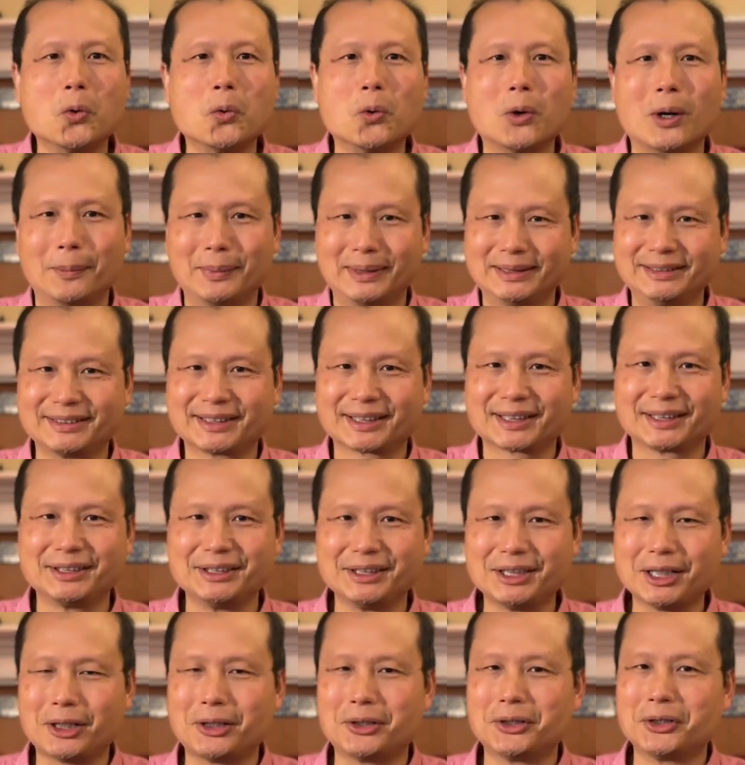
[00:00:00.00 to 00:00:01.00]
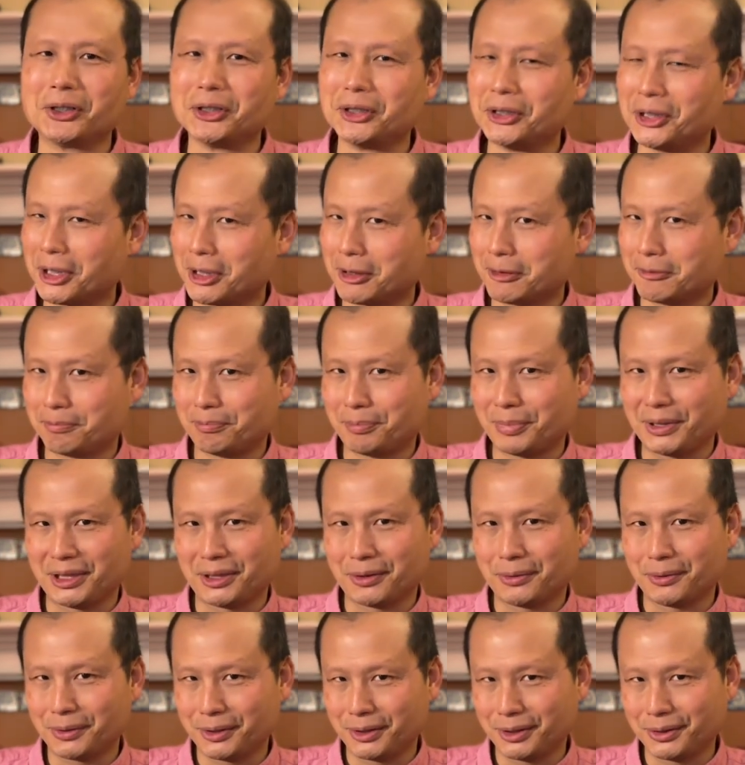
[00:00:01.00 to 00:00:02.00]
我们这个药要比
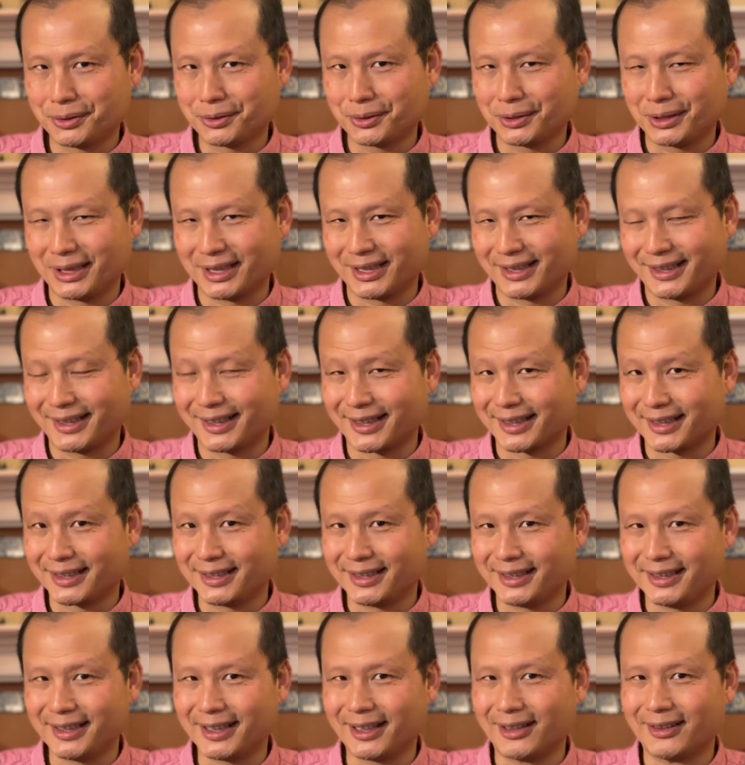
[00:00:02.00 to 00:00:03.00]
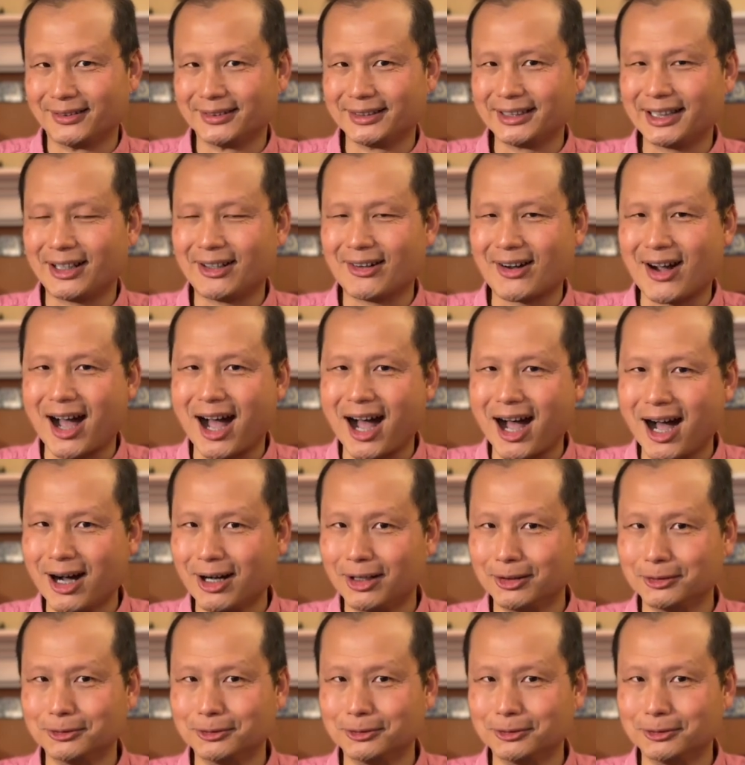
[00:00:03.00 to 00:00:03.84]
辉瑞的那个药要好，